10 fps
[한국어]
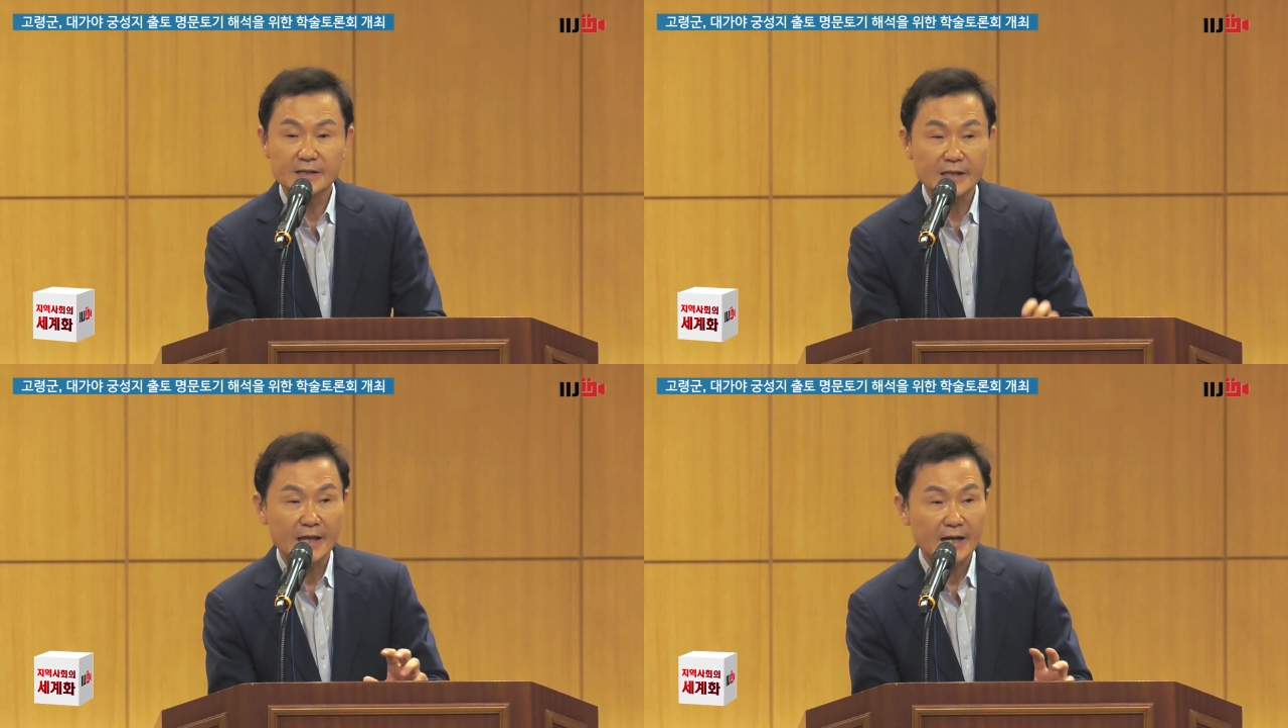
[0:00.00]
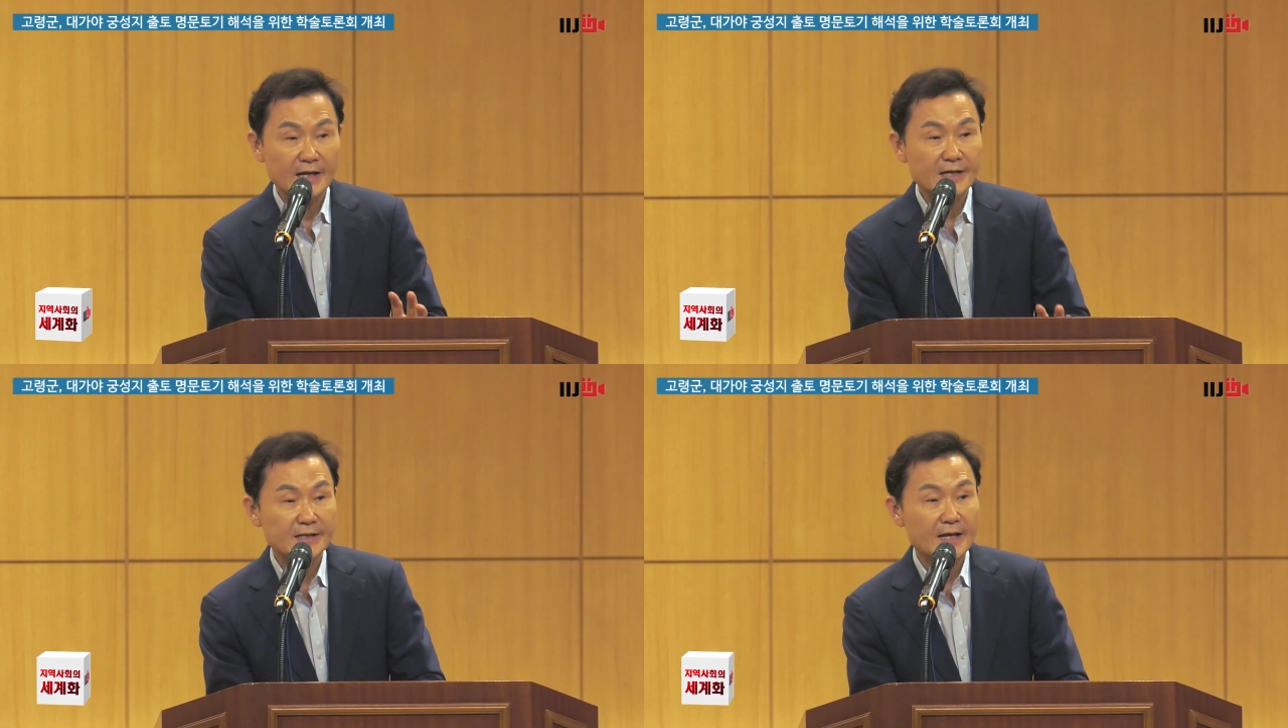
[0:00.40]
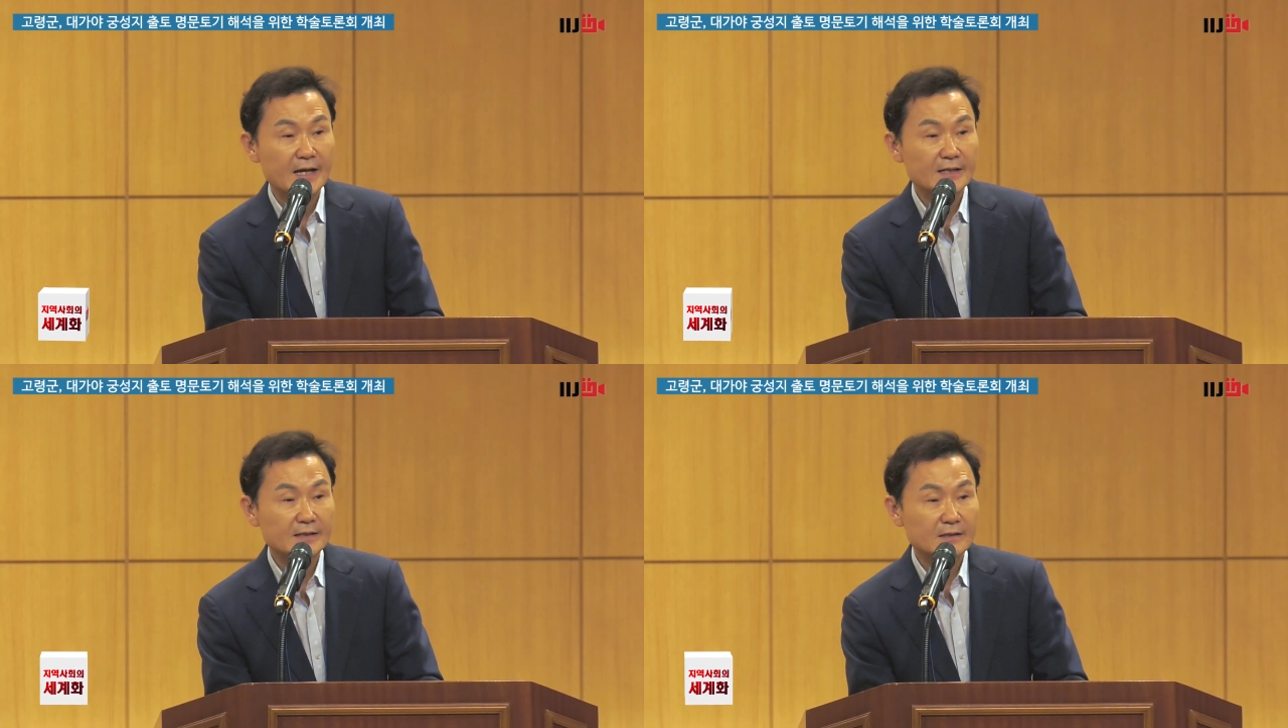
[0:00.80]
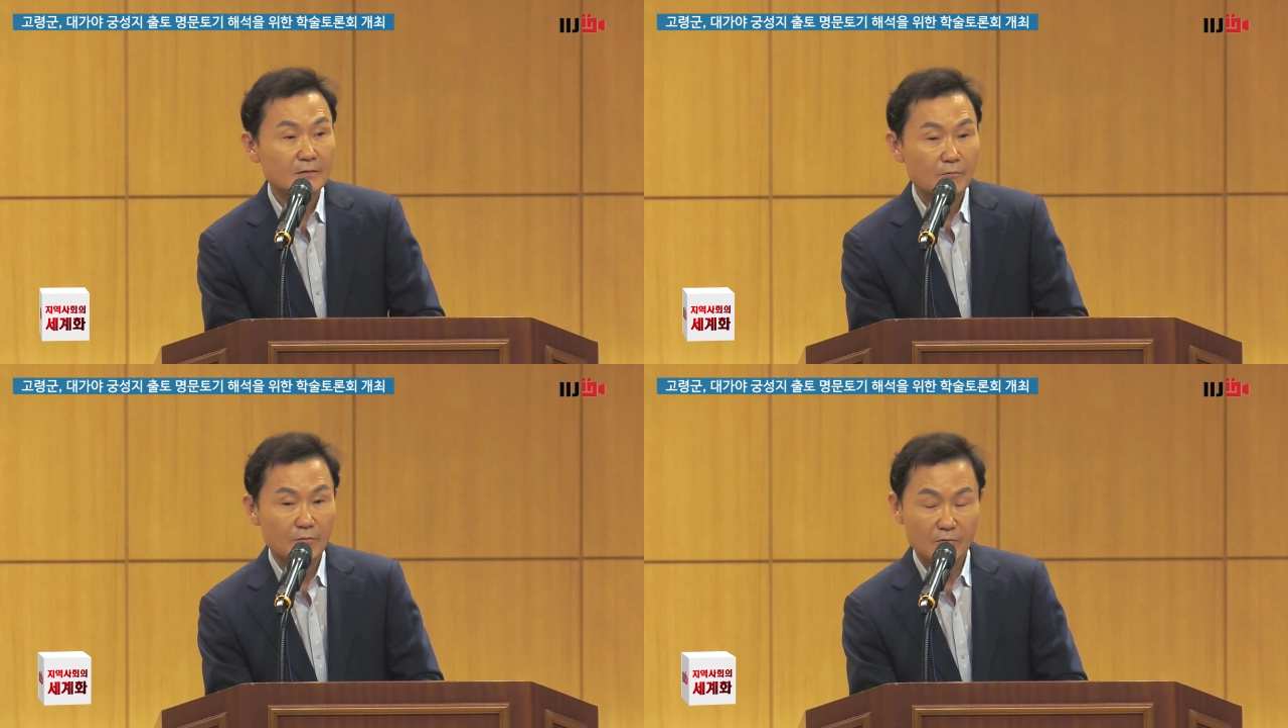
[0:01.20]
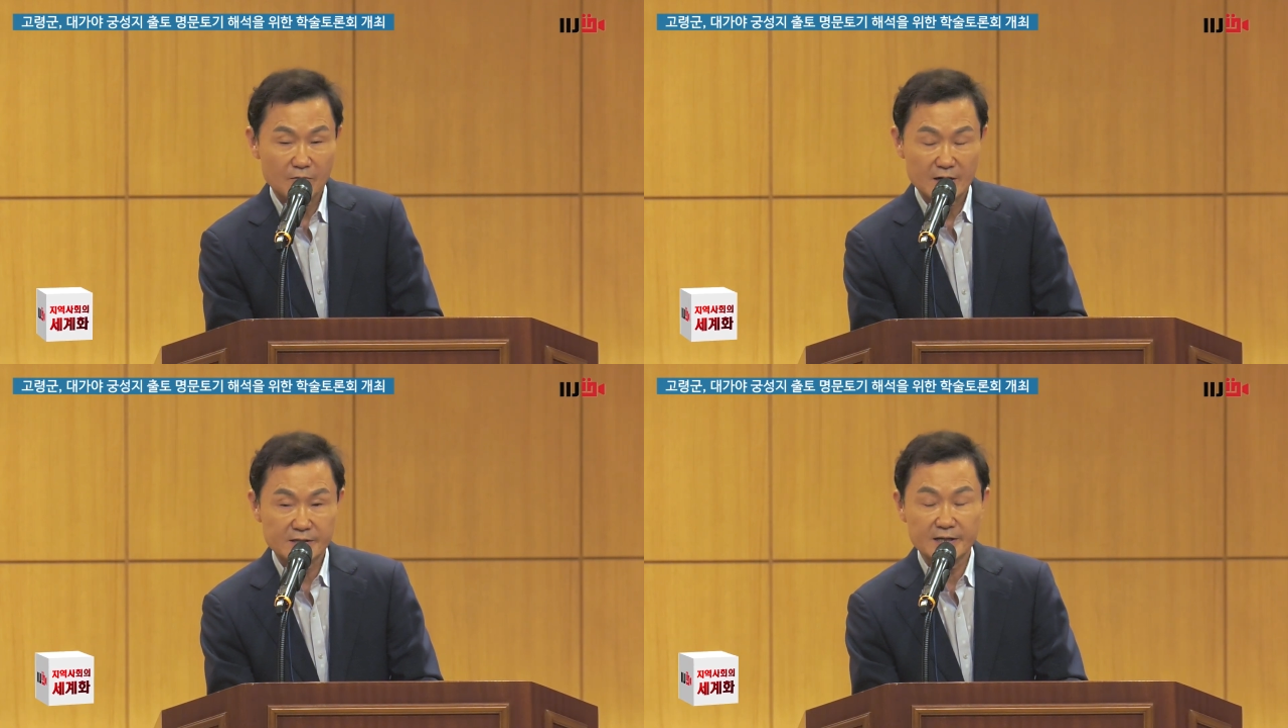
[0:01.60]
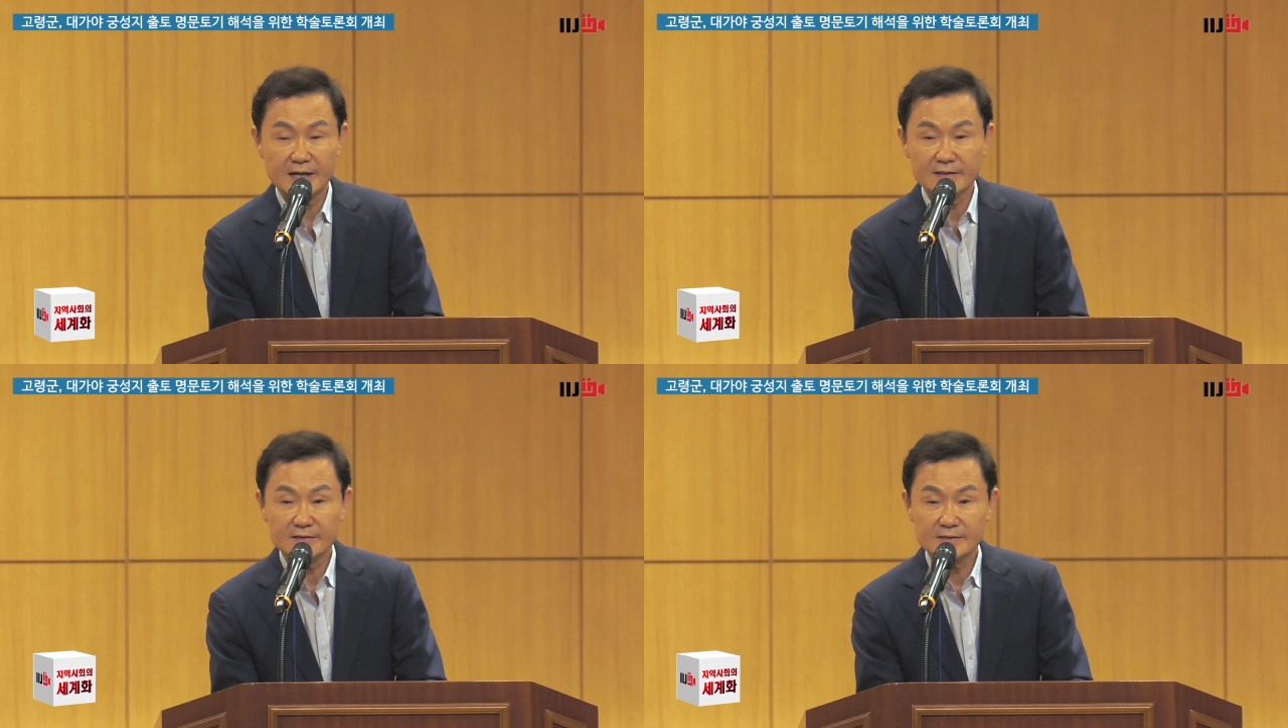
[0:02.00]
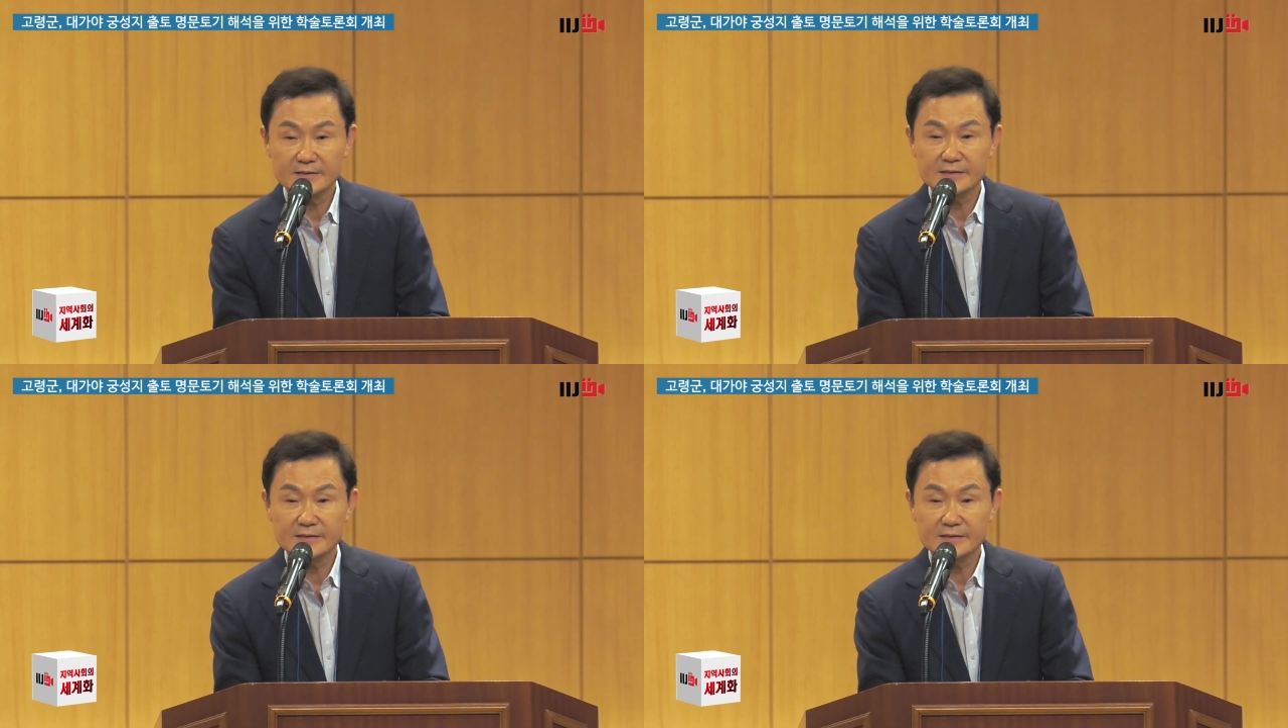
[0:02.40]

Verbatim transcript: 대가에 대한 확실한